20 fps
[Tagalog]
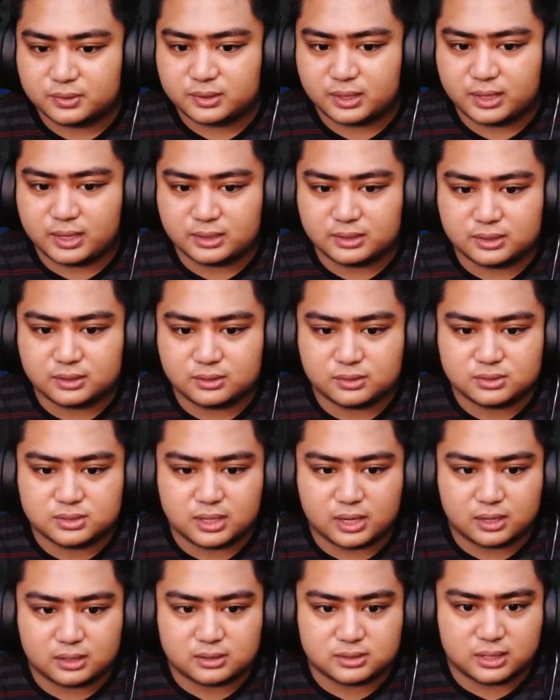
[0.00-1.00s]
Kaya natin itong
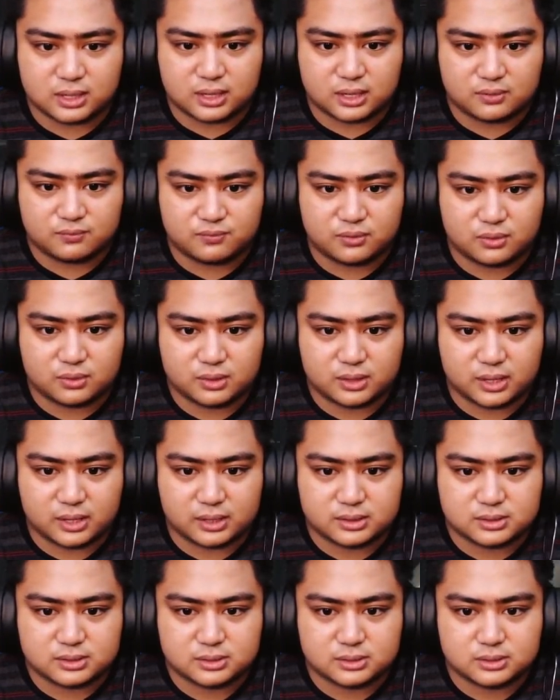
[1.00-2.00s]
check second floor
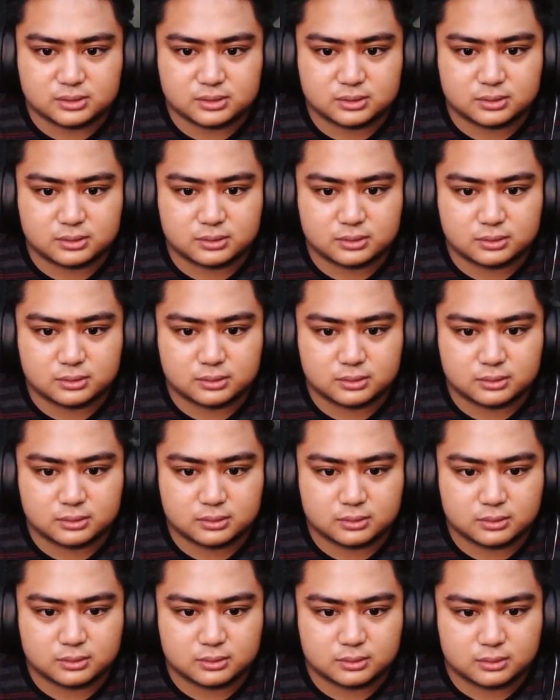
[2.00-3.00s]
guys.
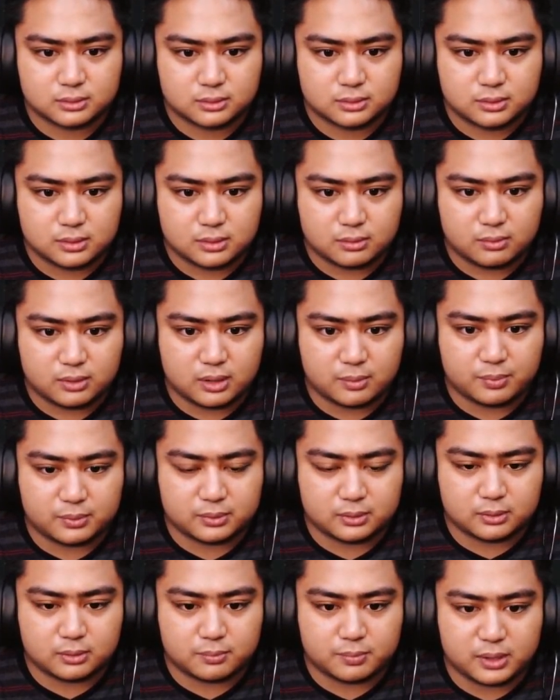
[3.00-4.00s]
Wala pa.
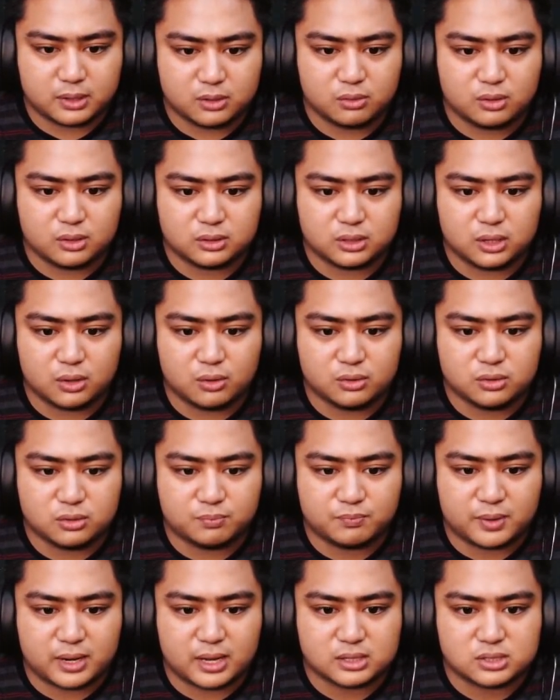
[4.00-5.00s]
Paano ulit i-on yung
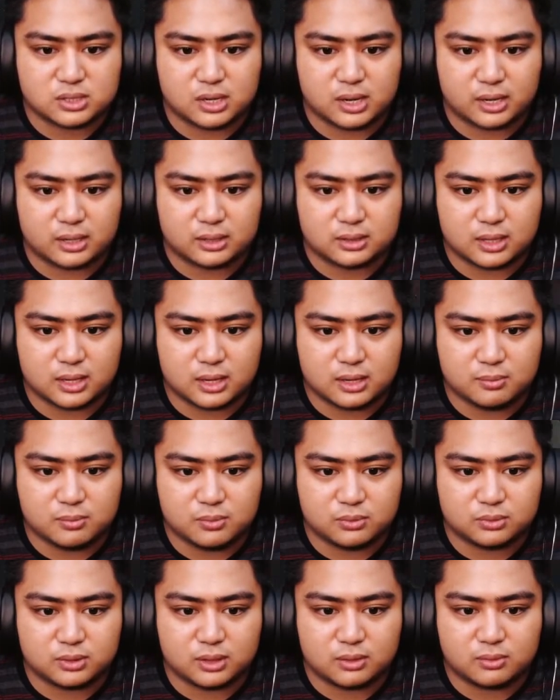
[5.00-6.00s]
flashlight?
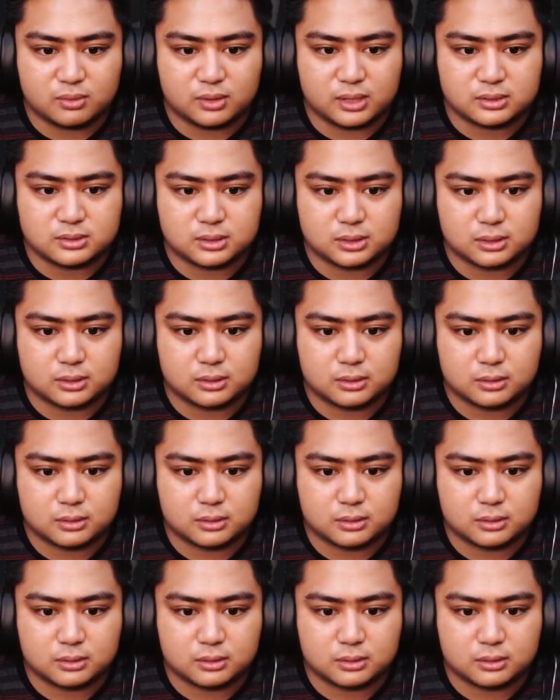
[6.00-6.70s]
Nakalimutan ko guys eh.